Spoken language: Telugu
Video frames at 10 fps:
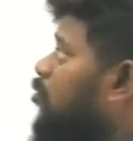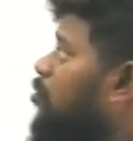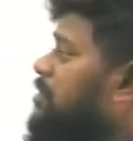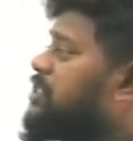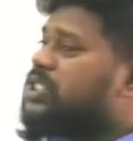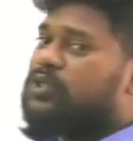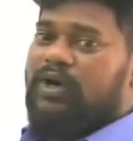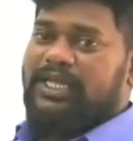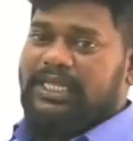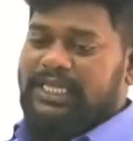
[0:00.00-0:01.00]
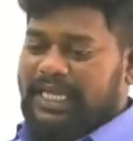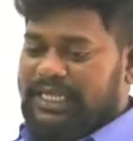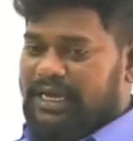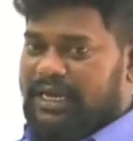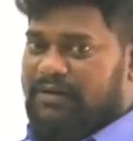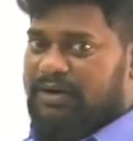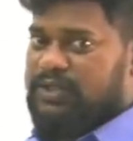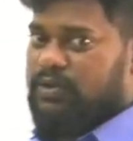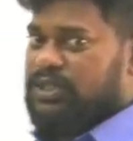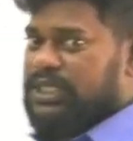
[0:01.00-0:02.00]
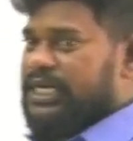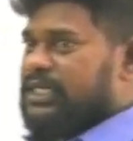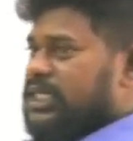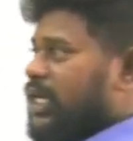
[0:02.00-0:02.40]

భూమి శిస్తు అనేది అధికంగా వసూలు చేయడం